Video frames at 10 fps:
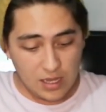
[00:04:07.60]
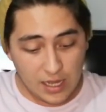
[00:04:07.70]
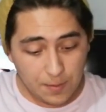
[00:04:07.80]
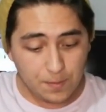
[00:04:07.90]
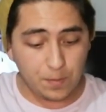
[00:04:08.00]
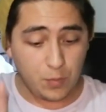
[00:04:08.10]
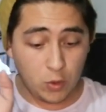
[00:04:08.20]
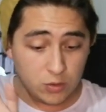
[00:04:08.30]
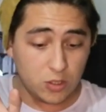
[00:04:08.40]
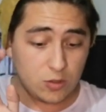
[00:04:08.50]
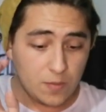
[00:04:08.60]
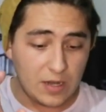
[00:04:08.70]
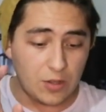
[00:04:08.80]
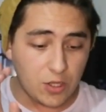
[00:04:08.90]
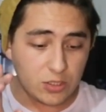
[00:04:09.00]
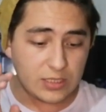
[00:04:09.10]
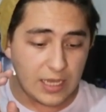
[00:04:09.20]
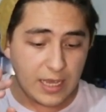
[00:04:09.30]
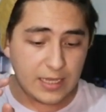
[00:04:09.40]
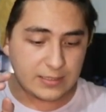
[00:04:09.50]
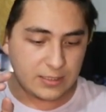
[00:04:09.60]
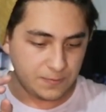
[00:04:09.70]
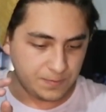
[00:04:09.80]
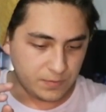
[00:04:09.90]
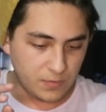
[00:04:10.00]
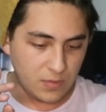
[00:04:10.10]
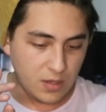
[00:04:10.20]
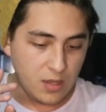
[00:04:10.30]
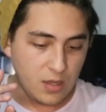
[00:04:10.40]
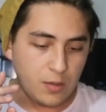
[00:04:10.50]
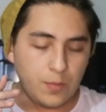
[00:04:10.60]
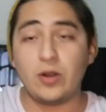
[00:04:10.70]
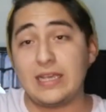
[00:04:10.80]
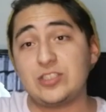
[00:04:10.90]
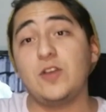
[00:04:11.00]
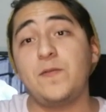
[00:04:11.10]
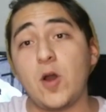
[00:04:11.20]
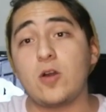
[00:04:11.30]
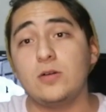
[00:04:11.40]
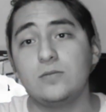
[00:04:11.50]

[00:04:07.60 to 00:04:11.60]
El punto número dos es... Porque soy flojo.